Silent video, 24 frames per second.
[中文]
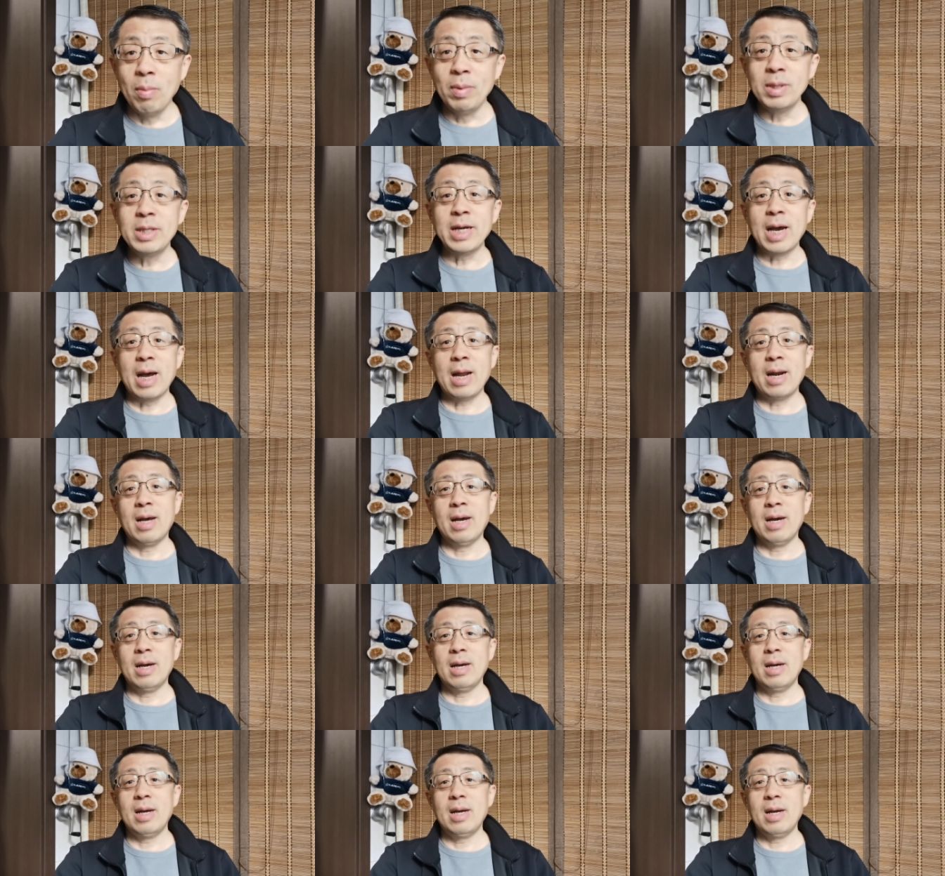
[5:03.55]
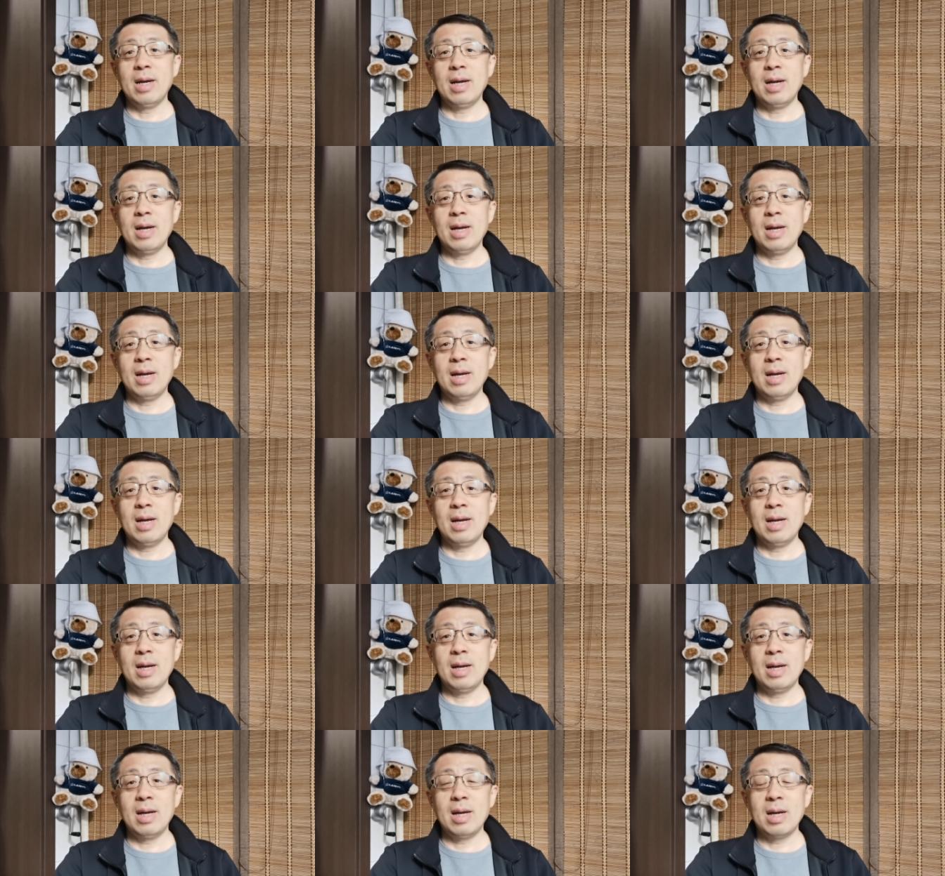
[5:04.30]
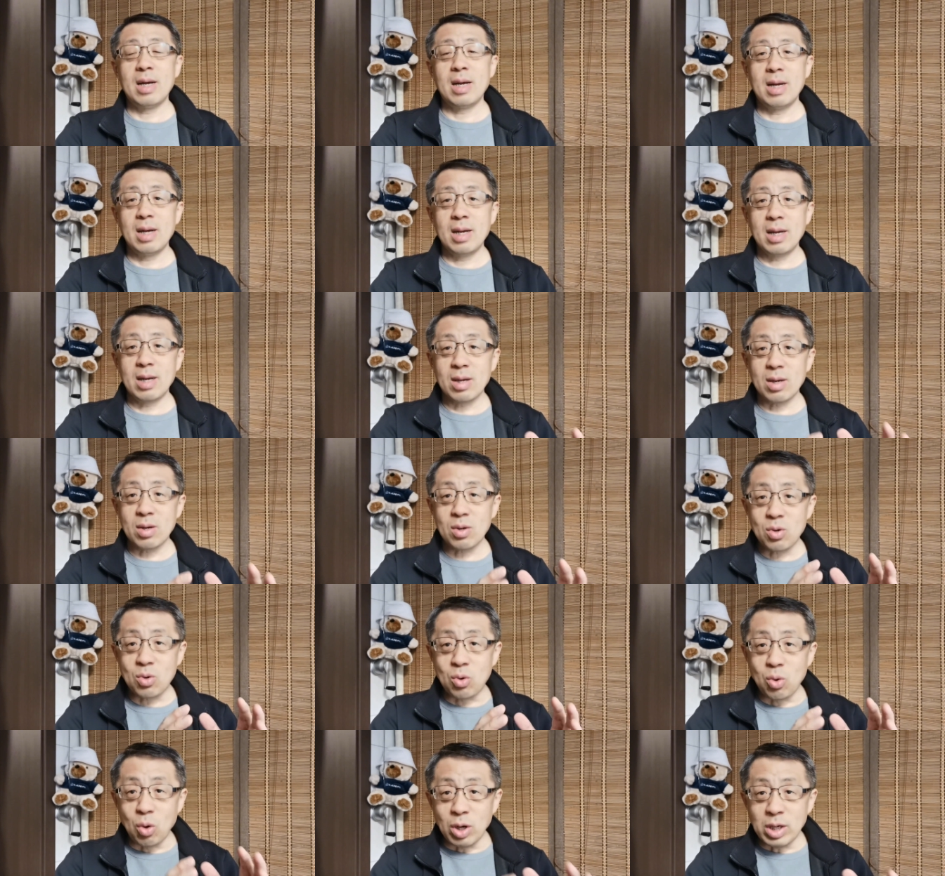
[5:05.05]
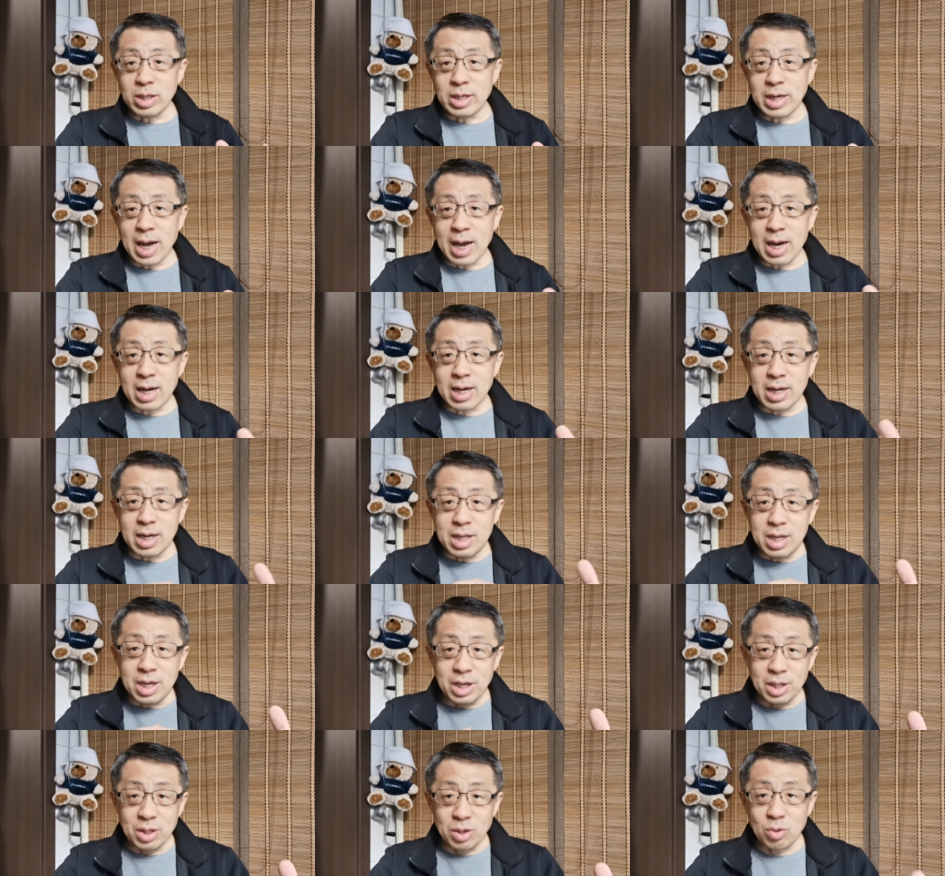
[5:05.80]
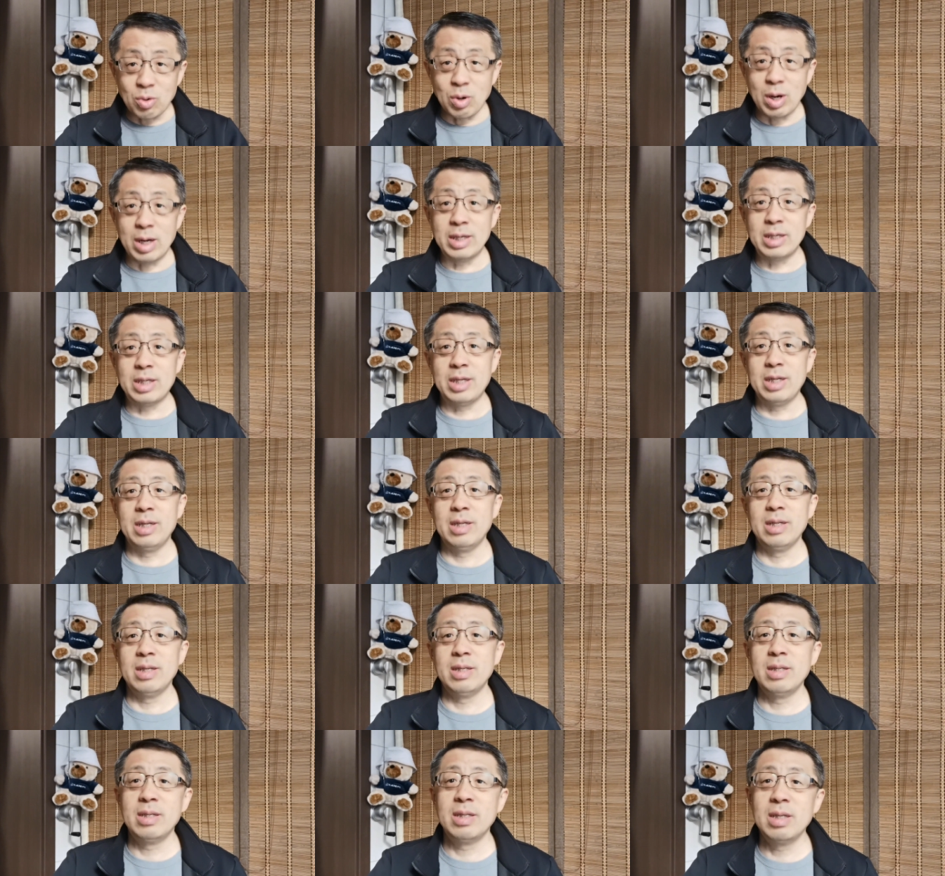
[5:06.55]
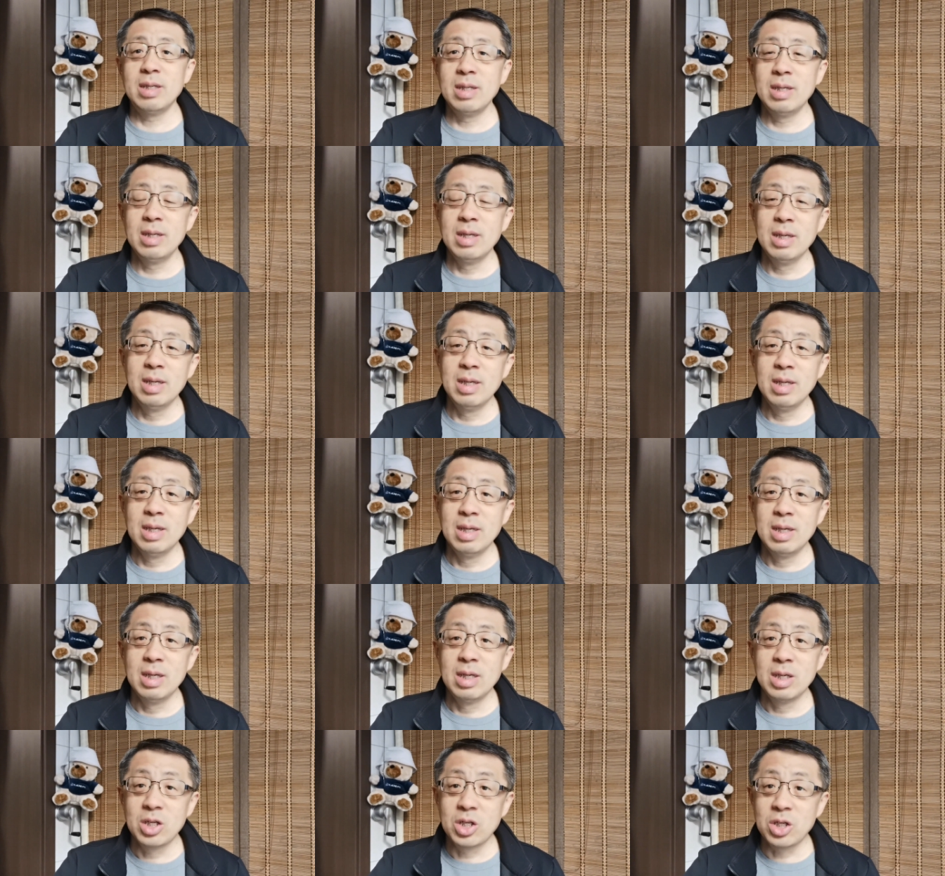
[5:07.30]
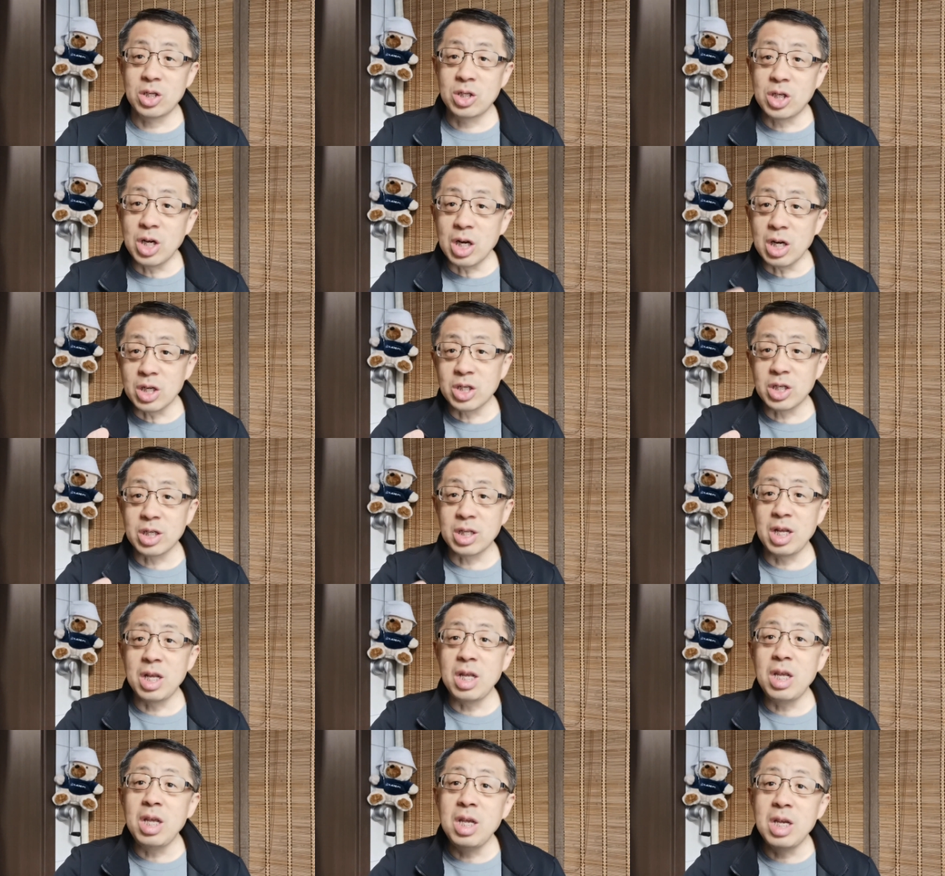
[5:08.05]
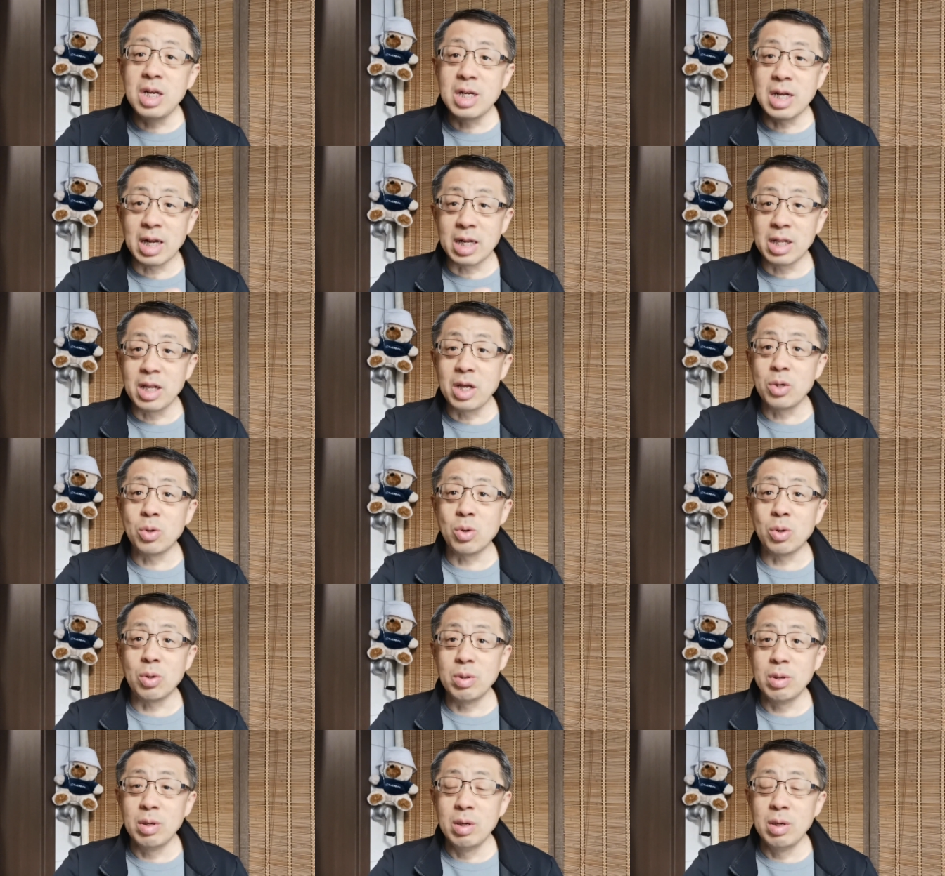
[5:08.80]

们讲了，国家跟你的关系是政治的意义上内容，